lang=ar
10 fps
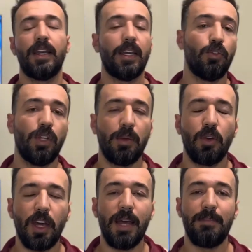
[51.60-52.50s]
آه، دون
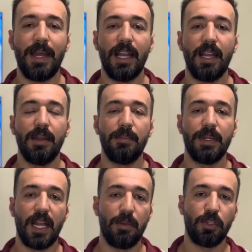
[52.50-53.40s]
مقابل
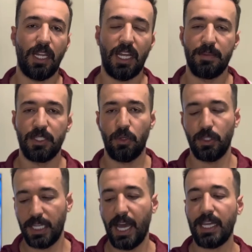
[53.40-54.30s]
من المنتخب
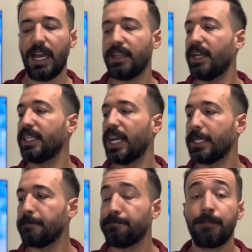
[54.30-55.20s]
السعودي حقيقه
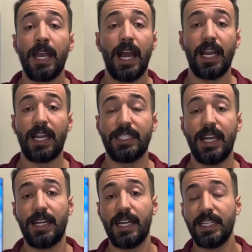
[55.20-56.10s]
يعني
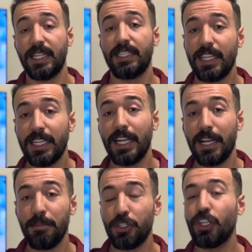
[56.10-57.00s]
الخساره ليست هي
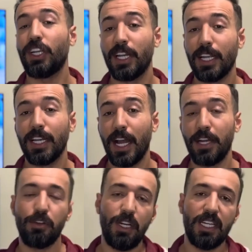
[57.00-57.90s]
المشكله
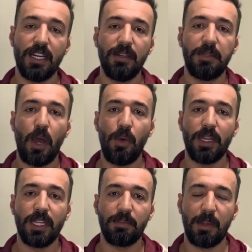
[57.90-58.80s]
لانه نحن
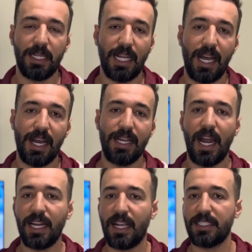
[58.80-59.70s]
تعودنا بطبيعه الحال
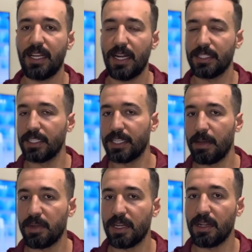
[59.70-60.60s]
على الخسارات ان
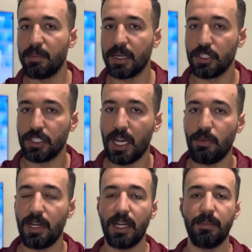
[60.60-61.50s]
كان بالرجال
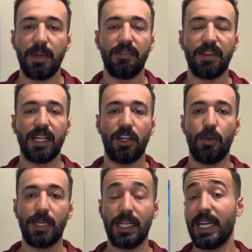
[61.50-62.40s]
ولا بالفئات
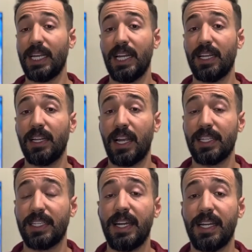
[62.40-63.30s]
العمريه لكن
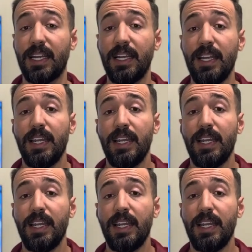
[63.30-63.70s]
الخساره